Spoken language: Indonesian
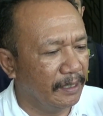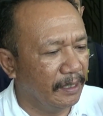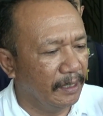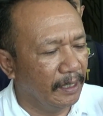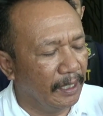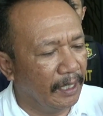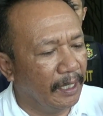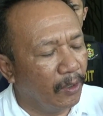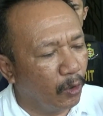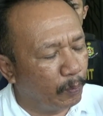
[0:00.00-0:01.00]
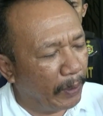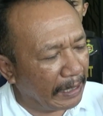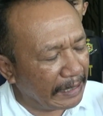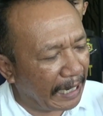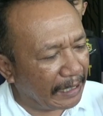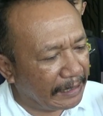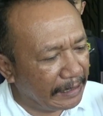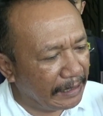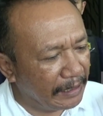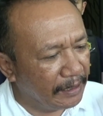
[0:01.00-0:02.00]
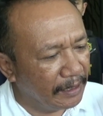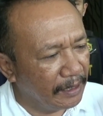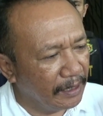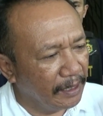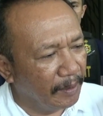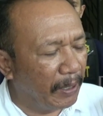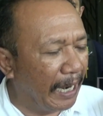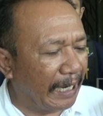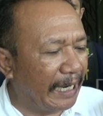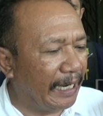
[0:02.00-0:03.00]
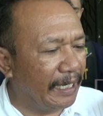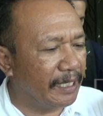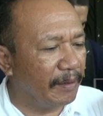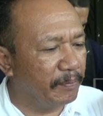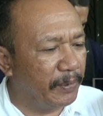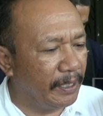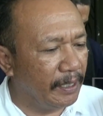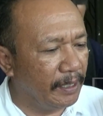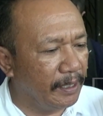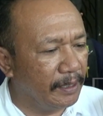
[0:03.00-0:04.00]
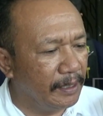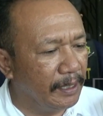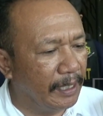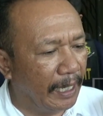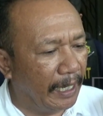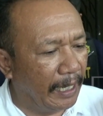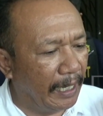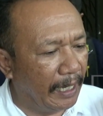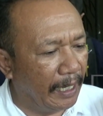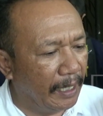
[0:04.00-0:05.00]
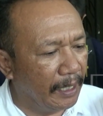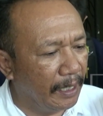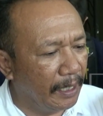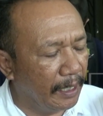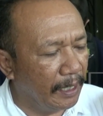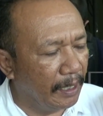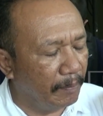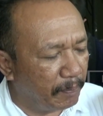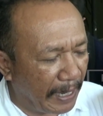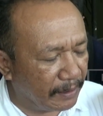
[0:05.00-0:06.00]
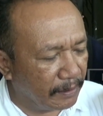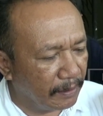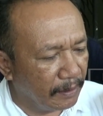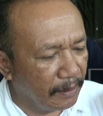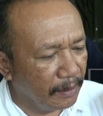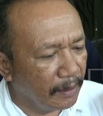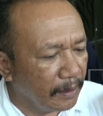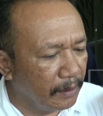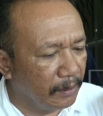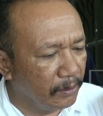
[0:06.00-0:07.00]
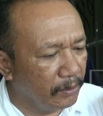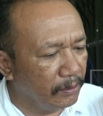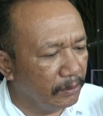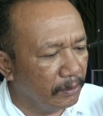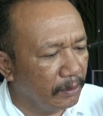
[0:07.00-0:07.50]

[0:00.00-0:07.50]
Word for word: Korban, uh, korban yang di belakang SMP 34 itu